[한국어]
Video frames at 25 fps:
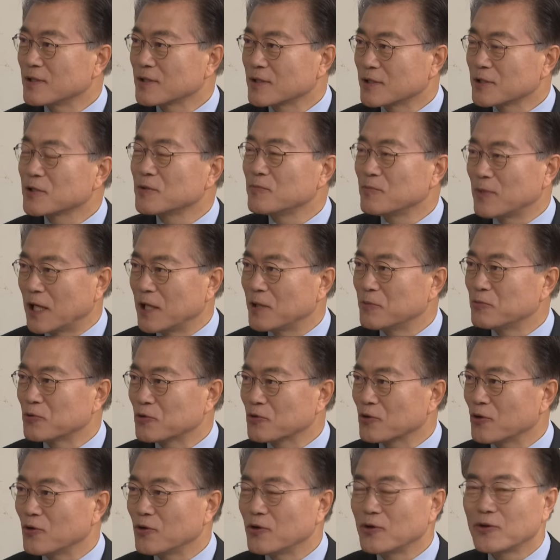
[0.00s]
그런
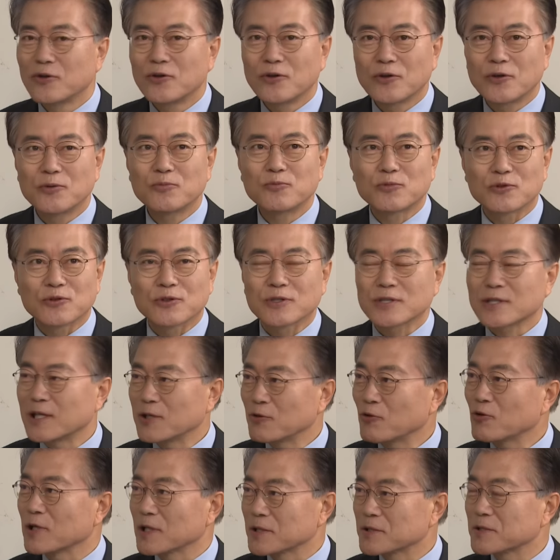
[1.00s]
마음으로
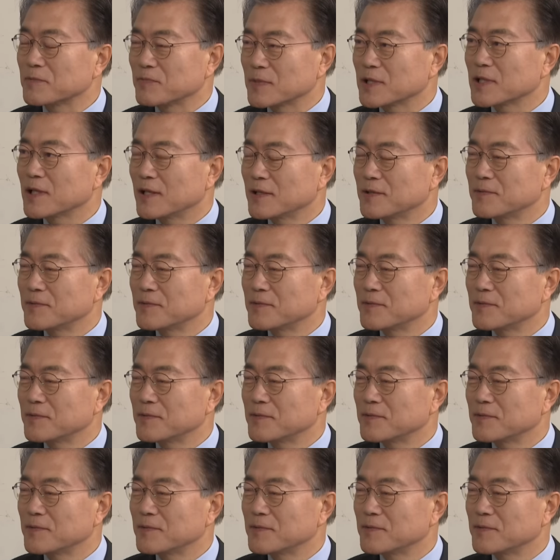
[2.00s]
무등산에 올랐습니다.